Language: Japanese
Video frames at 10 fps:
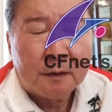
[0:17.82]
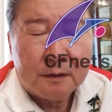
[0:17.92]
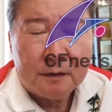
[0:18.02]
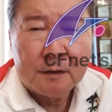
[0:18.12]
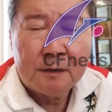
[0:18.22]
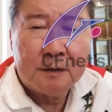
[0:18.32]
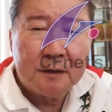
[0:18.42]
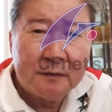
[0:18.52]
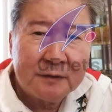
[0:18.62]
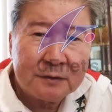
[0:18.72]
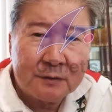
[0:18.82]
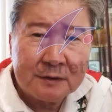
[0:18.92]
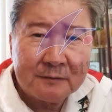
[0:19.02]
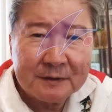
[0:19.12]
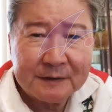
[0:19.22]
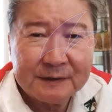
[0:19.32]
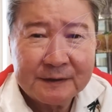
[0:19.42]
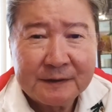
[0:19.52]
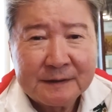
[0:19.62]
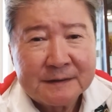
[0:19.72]
はい、皆さんおはようござい
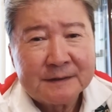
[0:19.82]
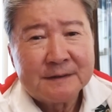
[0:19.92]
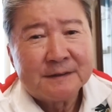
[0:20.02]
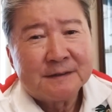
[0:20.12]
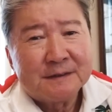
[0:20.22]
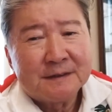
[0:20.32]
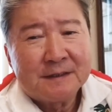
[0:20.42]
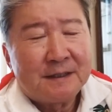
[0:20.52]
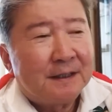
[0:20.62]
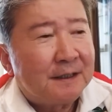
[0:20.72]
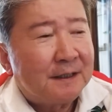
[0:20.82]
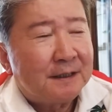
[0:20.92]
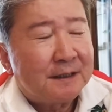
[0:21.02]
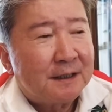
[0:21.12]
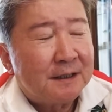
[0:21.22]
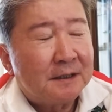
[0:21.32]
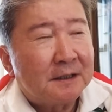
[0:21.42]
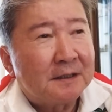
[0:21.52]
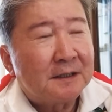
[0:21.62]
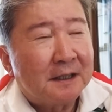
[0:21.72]
ます。
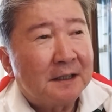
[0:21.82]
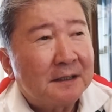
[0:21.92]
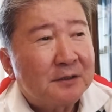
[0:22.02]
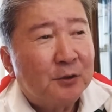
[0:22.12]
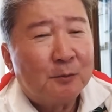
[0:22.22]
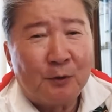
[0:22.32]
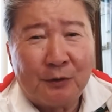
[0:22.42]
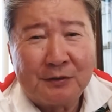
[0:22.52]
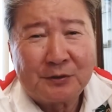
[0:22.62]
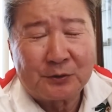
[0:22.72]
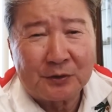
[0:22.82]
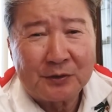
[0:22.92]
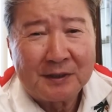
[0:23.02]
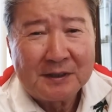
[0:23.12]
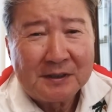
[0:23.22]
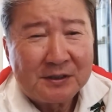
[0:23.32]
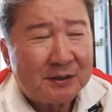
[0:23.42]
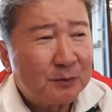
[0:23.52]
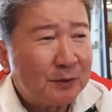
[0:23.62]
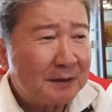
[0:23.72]
ね、今日もちょっと
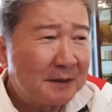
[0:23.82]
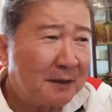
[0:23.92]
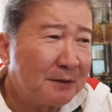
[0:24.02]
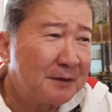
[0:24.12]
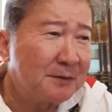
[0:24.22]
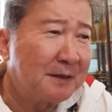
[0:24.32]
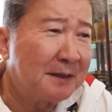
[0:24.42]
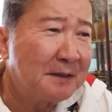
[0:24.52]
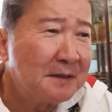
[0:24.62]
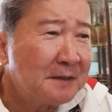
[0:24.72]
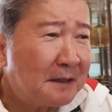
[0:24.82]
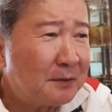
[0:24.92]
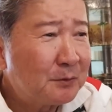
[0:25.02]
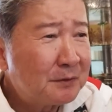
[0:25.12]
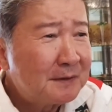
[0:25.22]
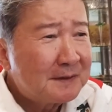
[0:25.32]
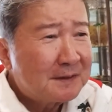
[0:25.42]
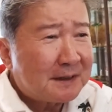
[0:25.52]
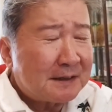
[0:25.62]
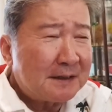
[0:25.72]
質問がね、溜まってるんで、
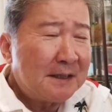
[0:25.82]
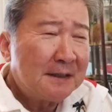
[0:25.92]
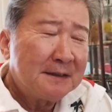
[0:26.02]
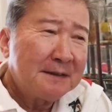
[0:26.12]
ただね、